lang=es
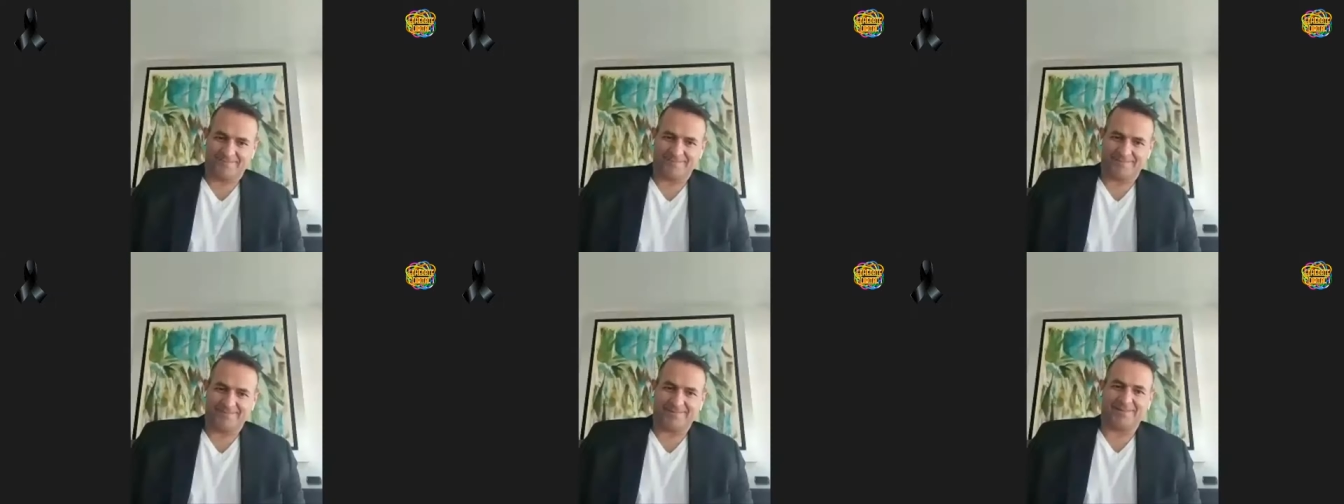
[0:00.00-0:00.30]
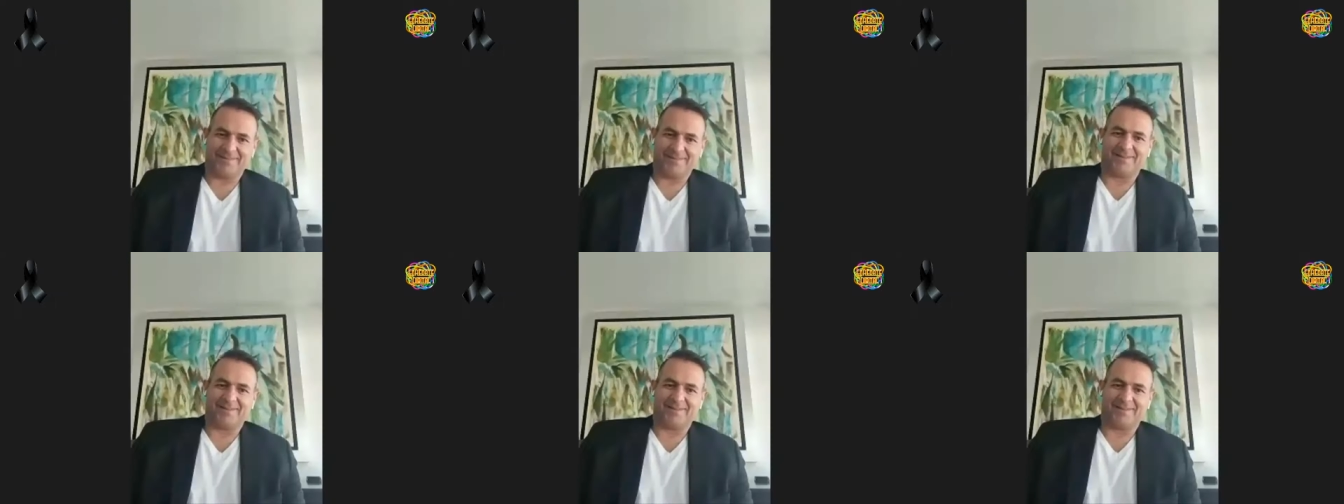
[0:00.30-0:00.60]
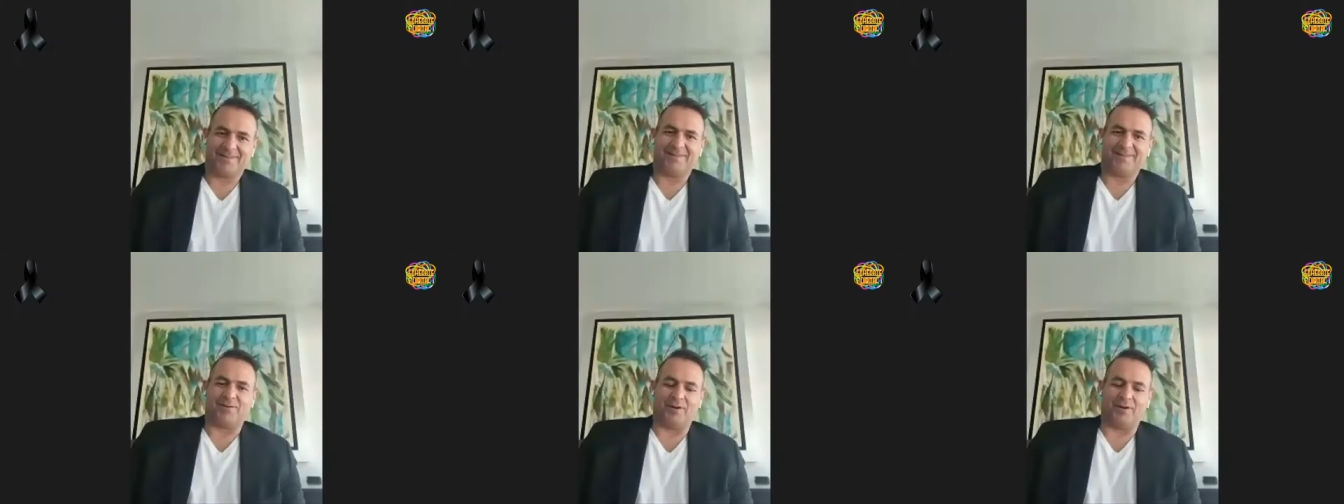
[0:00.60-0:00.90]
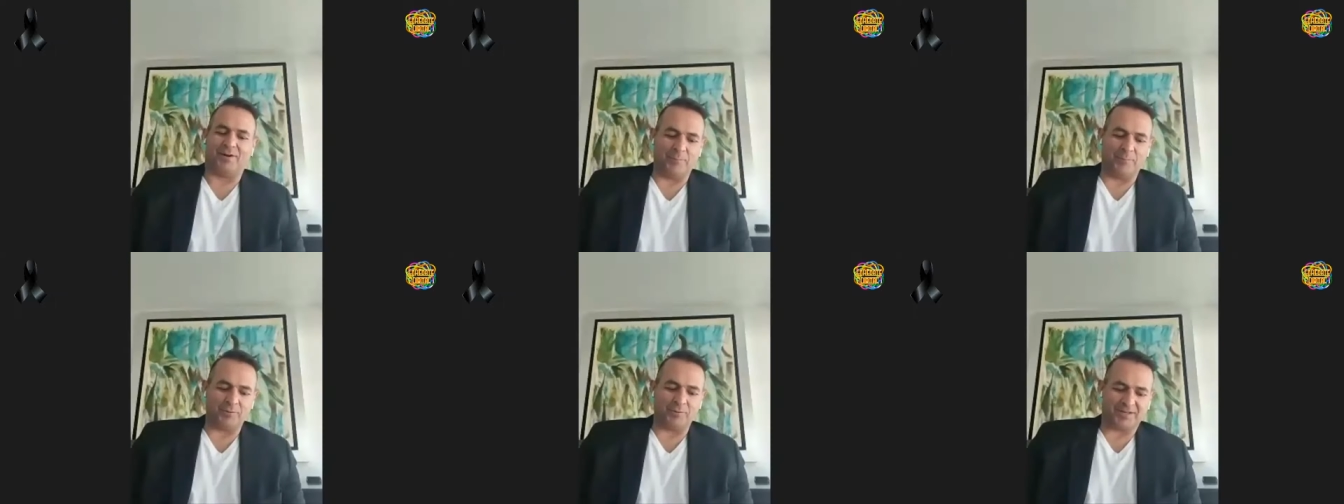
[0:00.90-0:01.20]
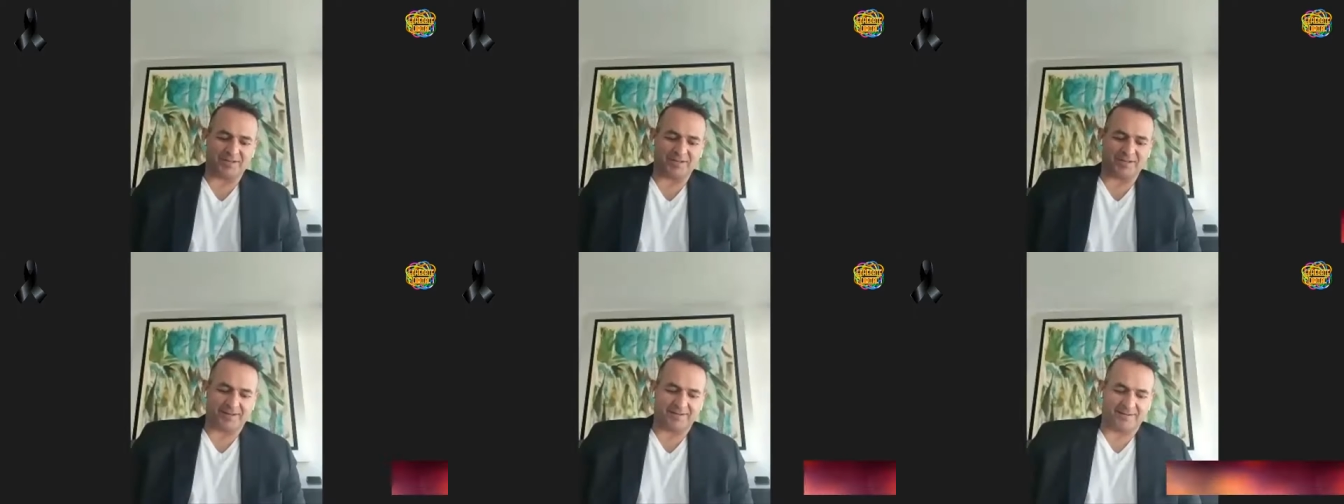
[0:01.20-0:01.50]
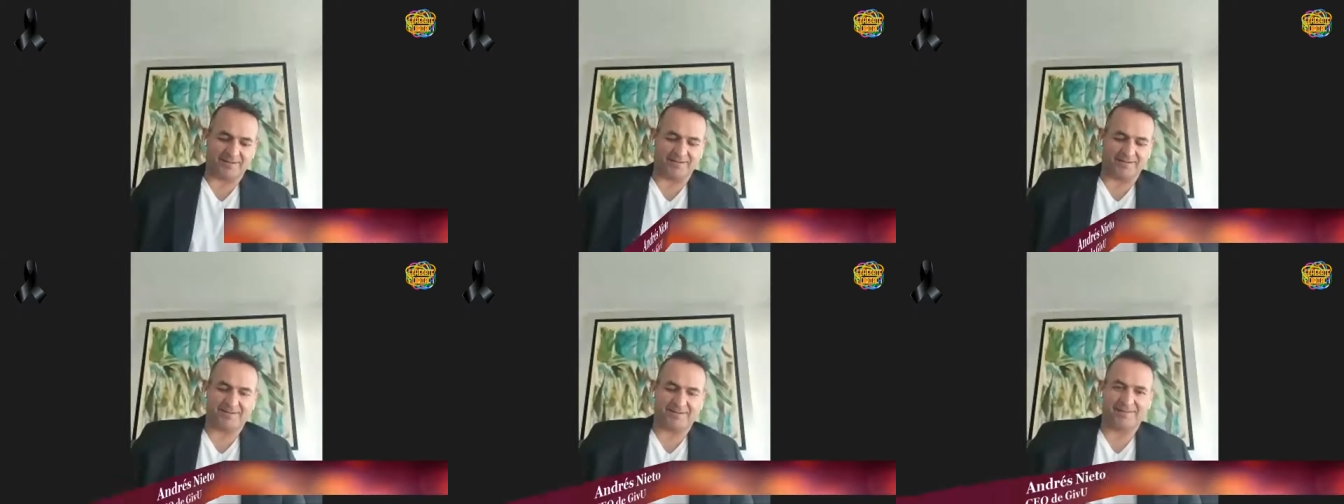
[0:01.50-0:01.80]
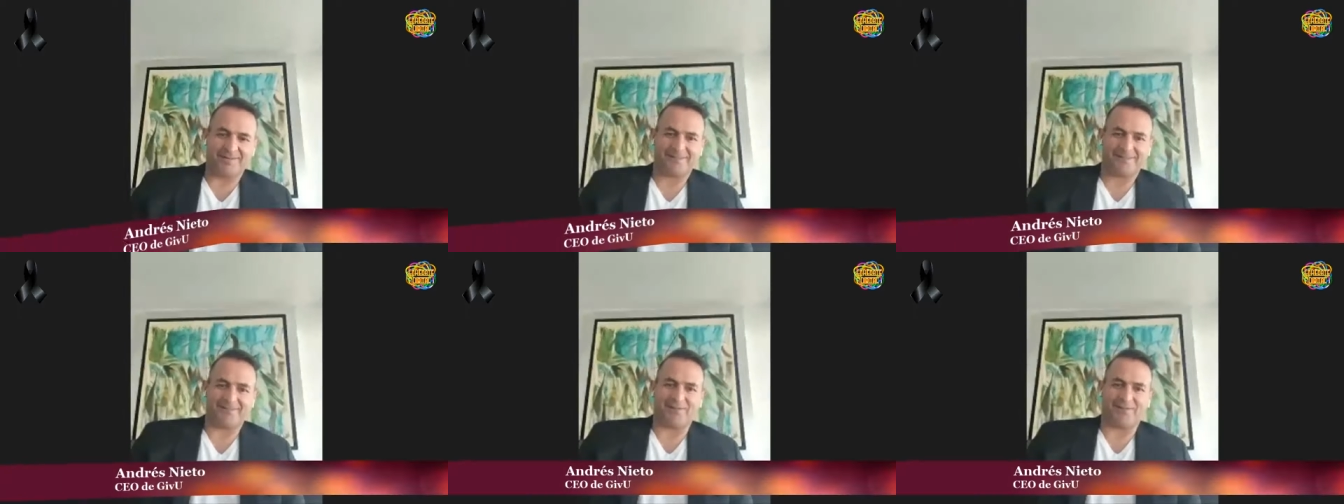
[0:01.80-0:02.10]
Bienvenido Andrés. Hola, muchas gracias.
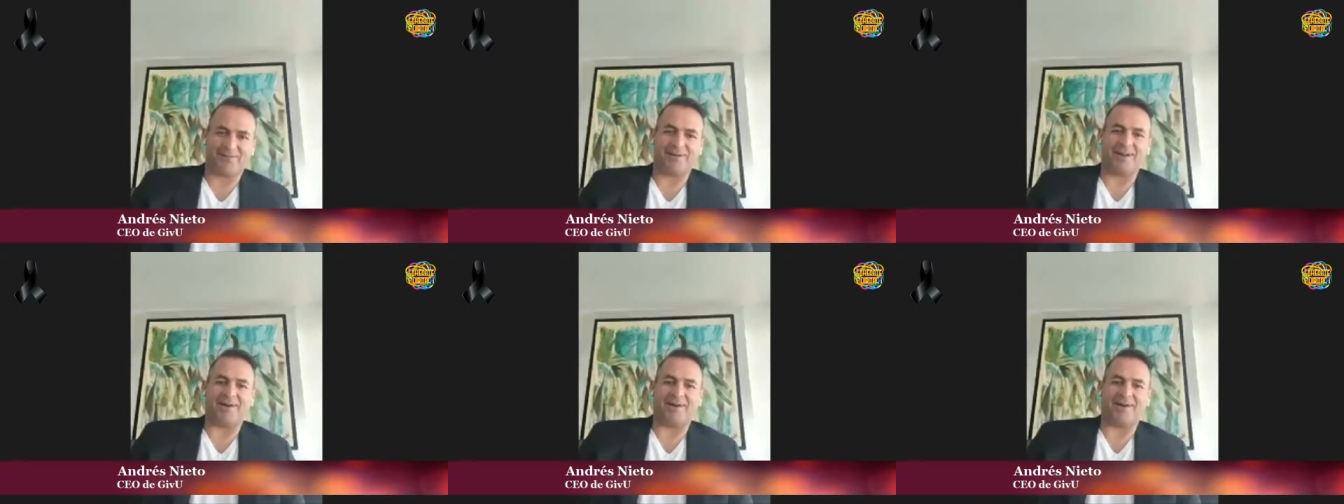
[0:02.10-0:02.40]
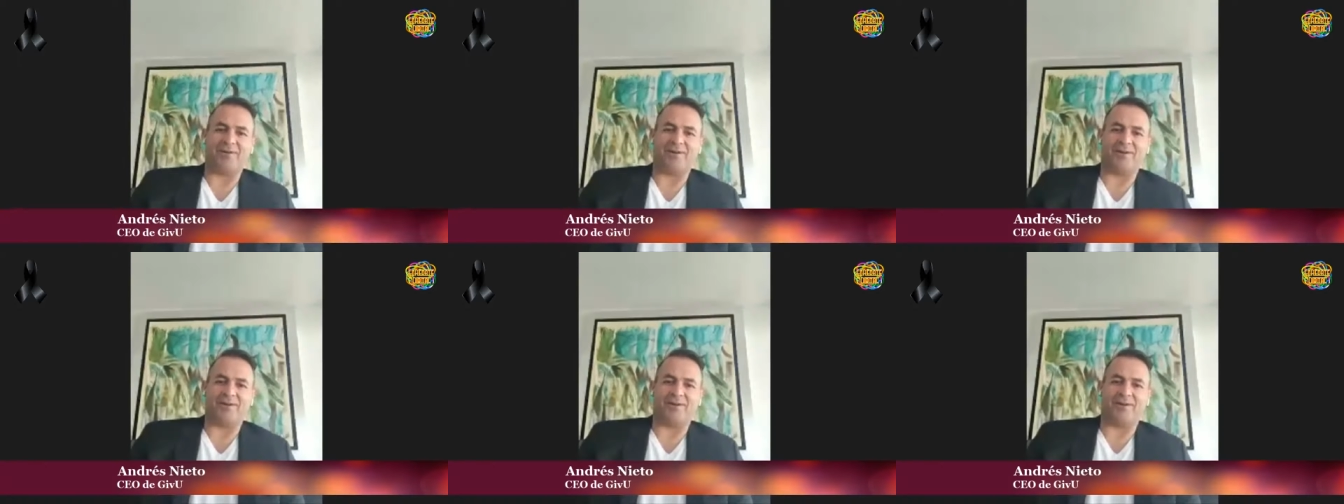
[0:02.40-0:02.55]
Hola,